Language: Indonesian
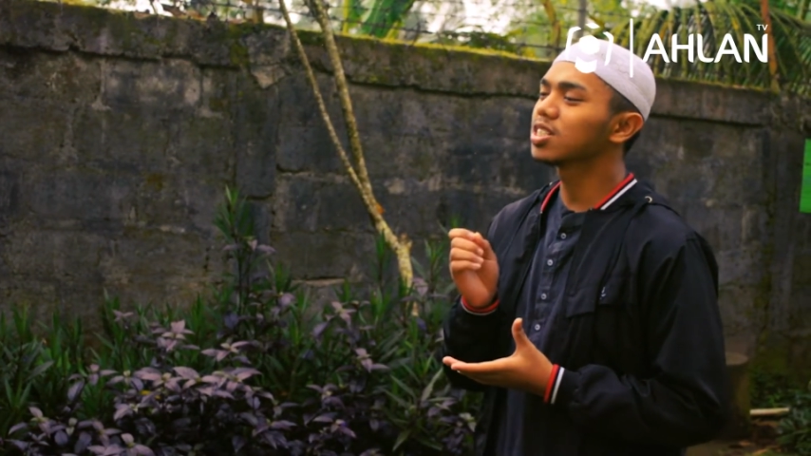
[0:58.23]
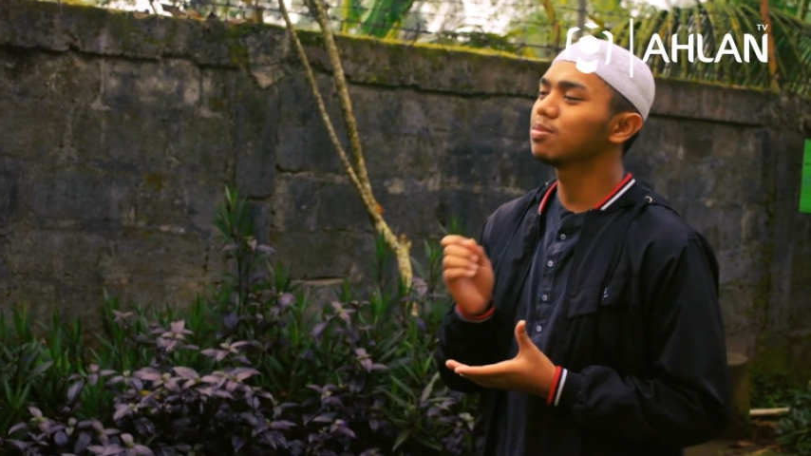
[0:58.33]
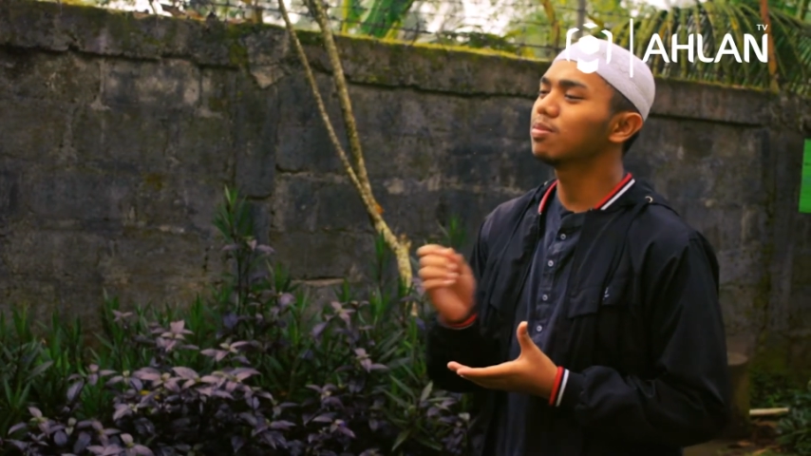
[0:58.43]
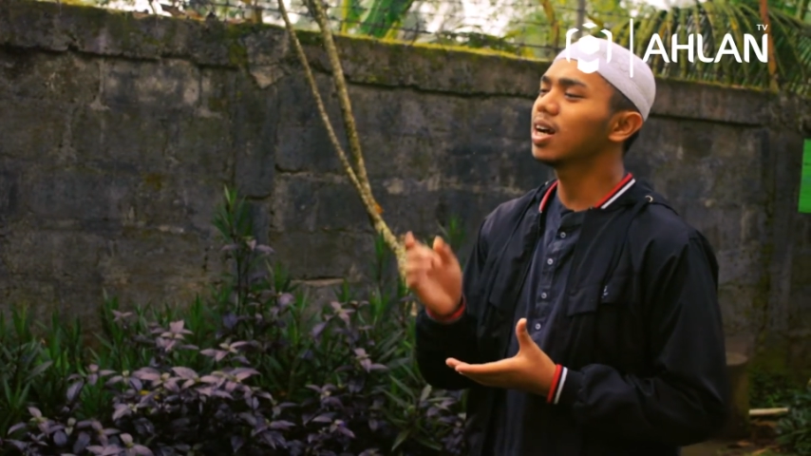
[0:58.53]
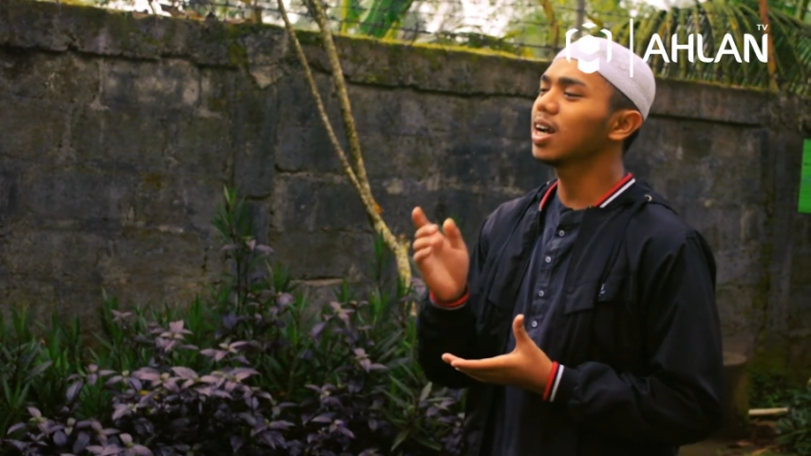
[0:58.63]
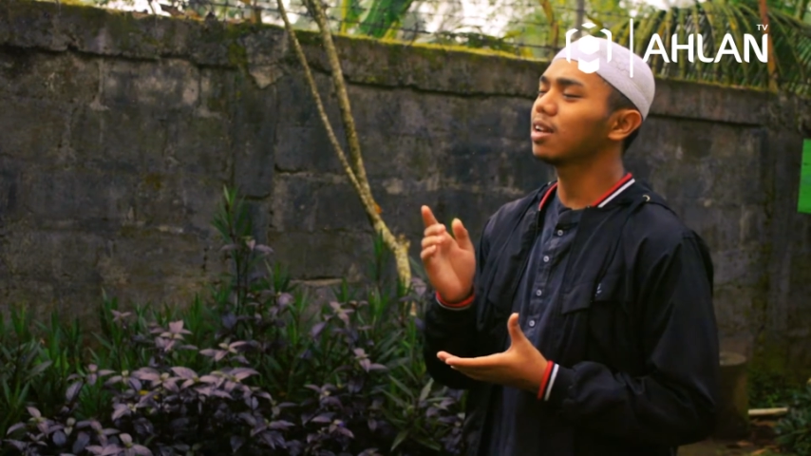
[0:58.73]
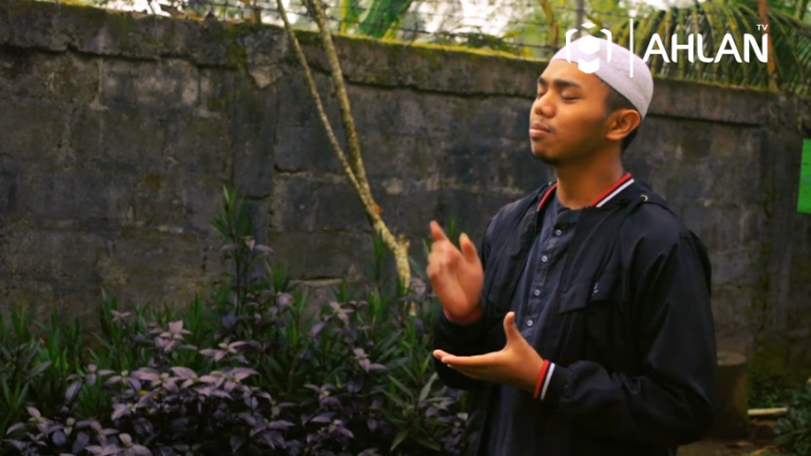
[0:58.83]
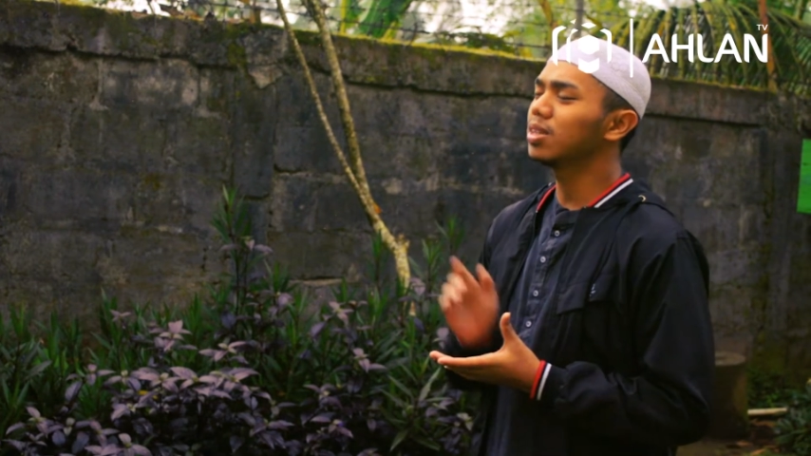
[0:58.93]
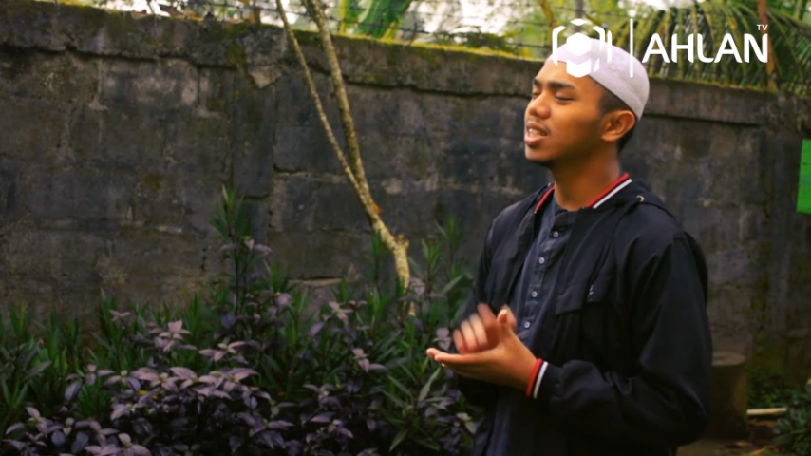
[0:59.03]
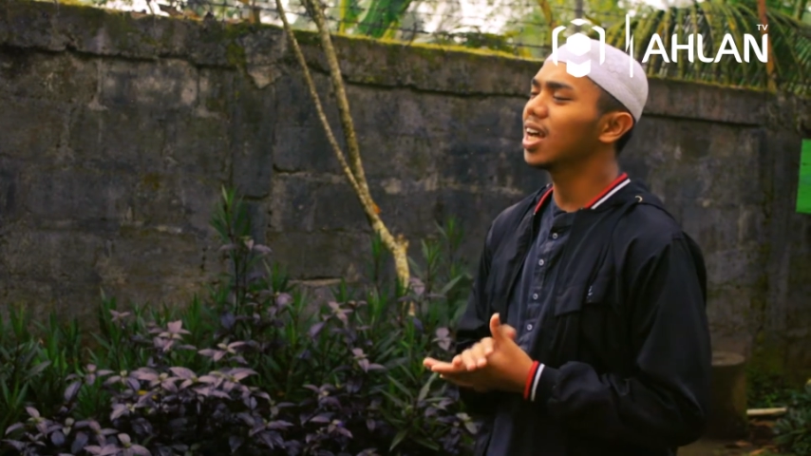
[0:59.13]

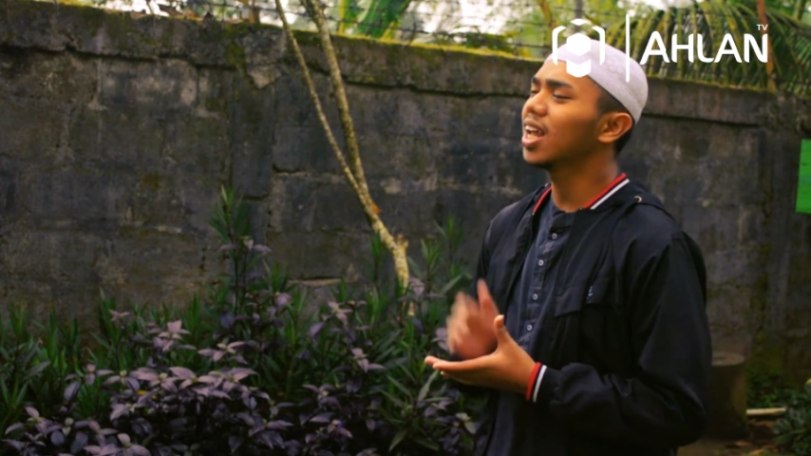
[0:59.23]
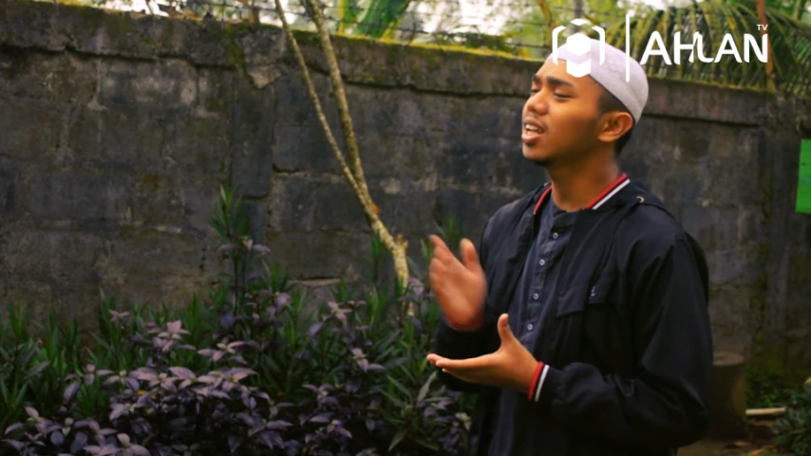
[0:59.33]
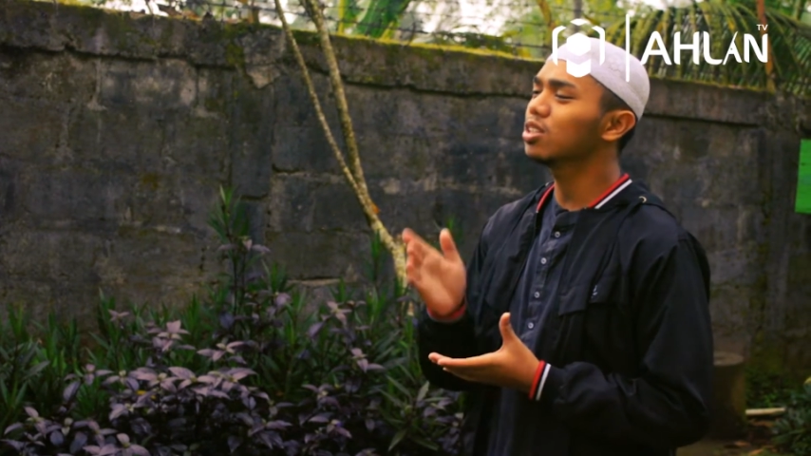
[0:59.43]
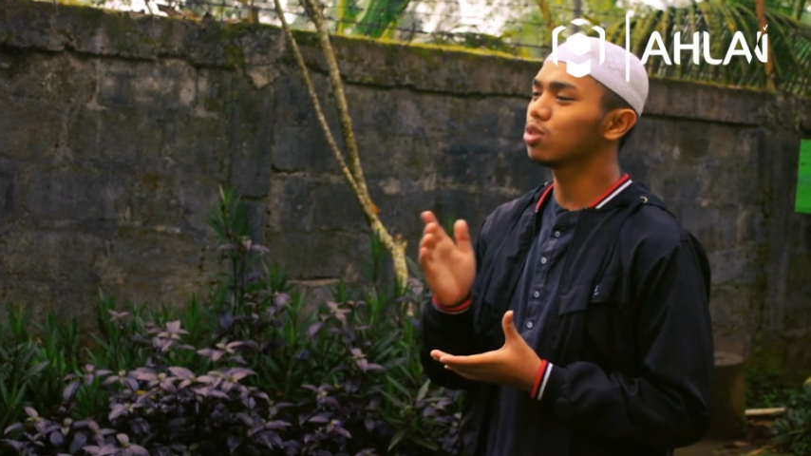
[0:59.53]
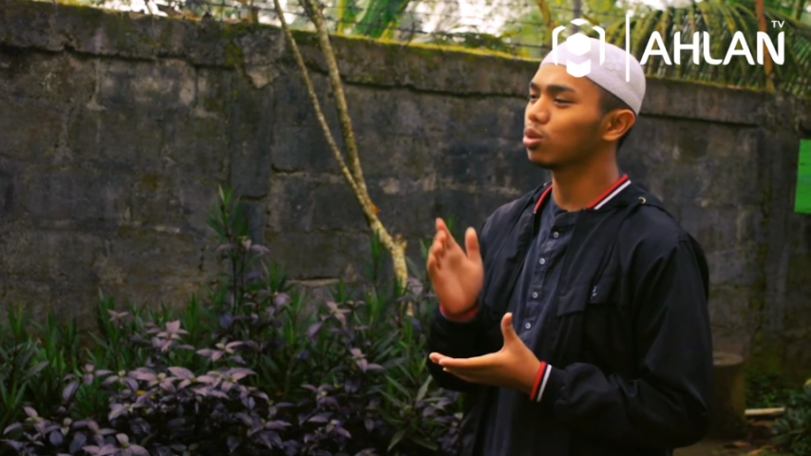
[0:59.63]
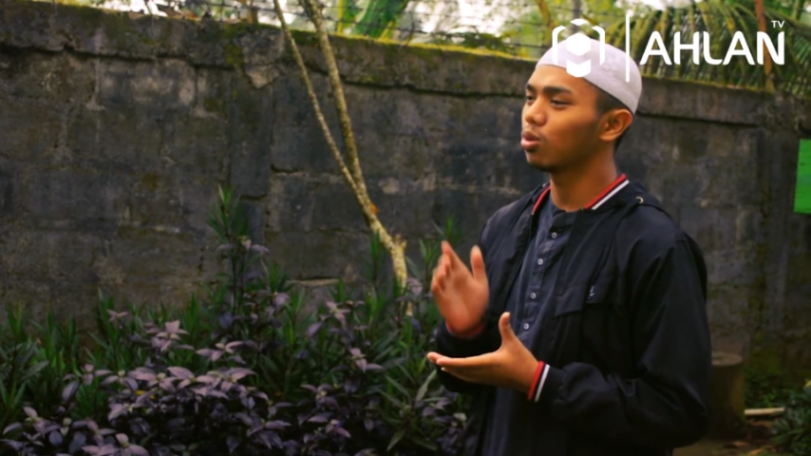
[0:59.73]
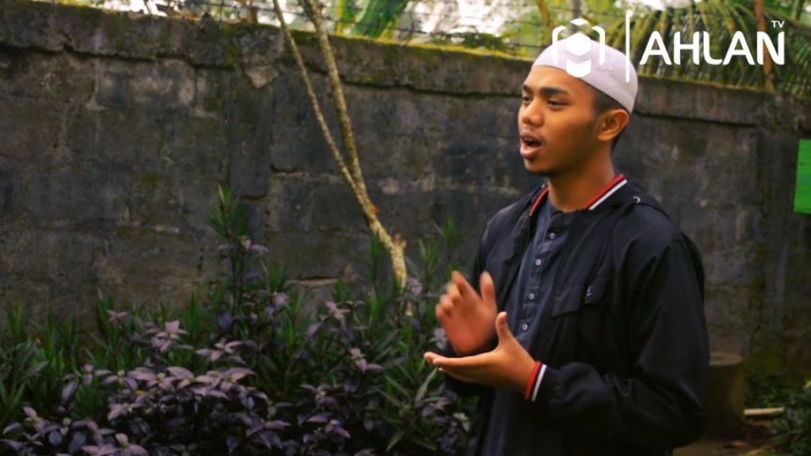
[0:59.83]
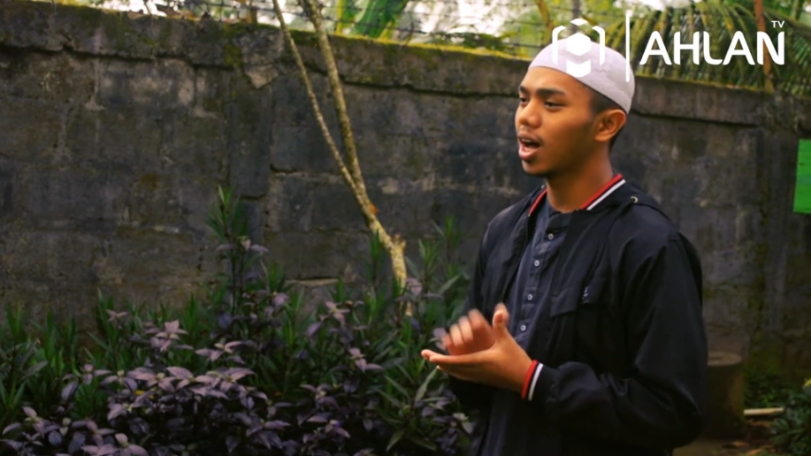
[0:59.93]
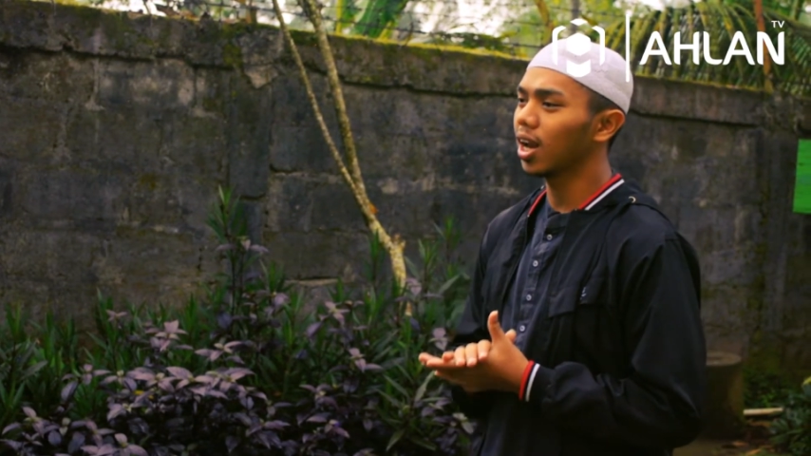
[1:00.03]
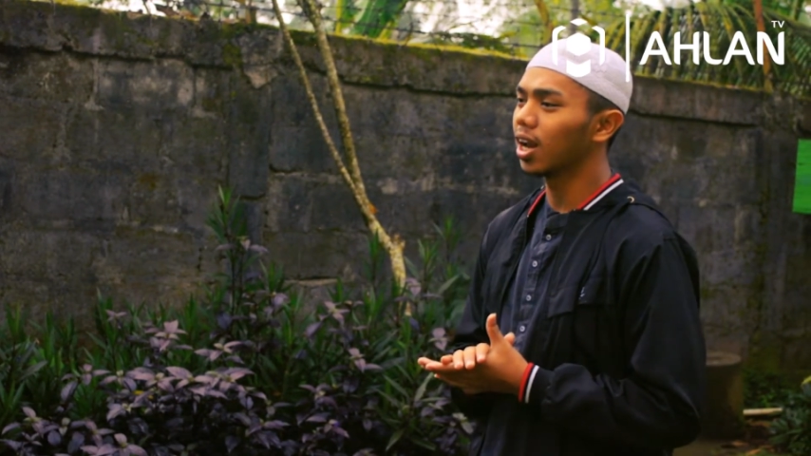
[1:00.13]
bersemangat menjalani
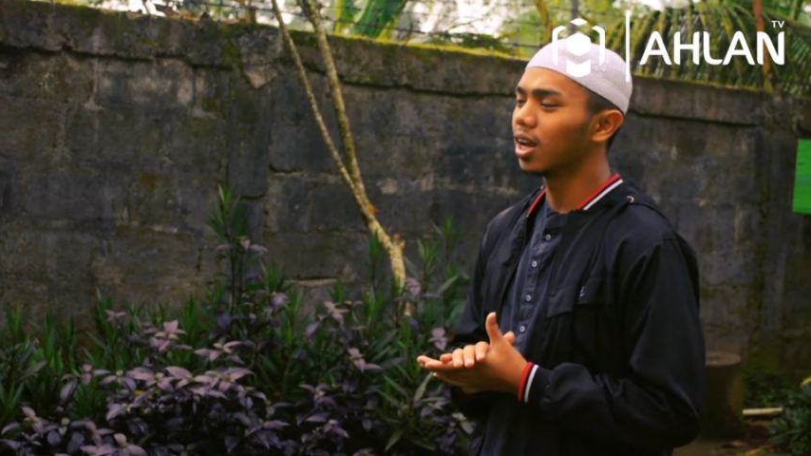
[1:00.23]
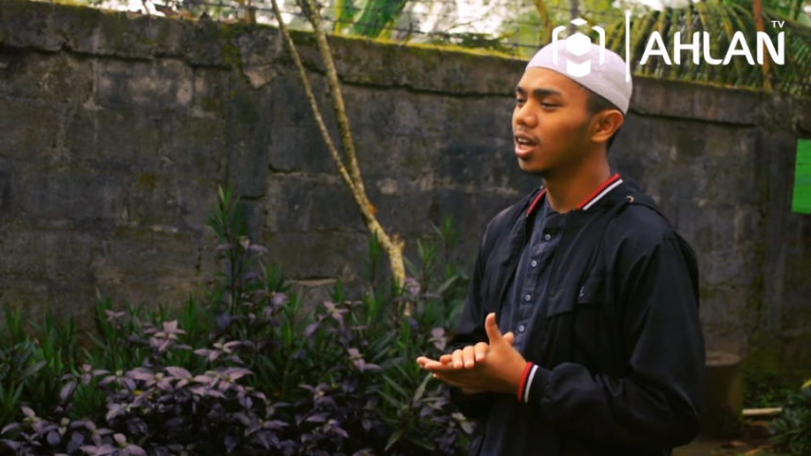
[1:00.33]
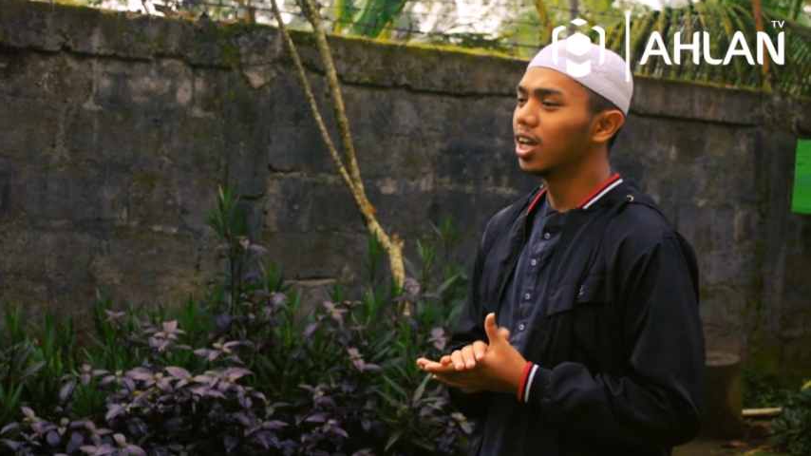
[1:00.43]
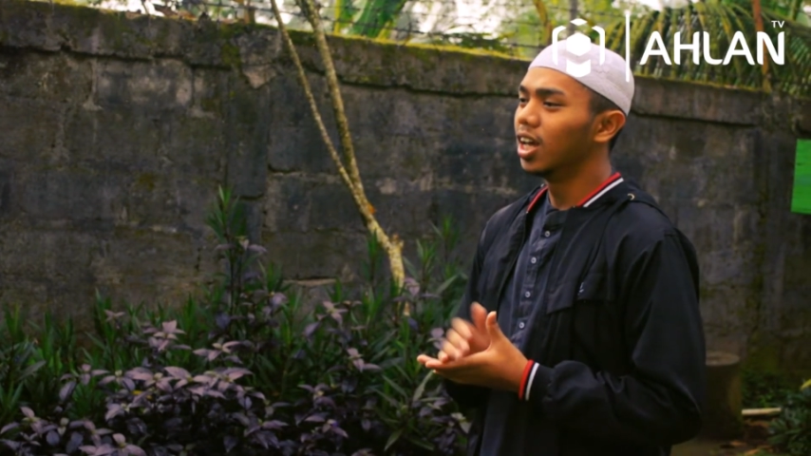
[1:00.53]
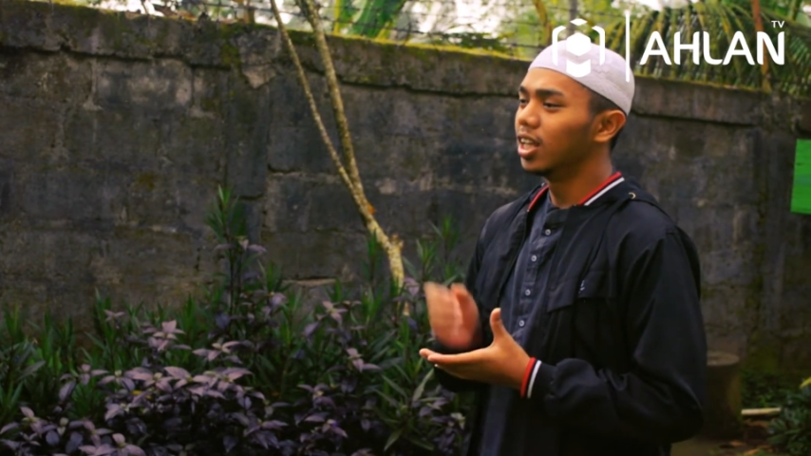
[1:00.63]
suatu hal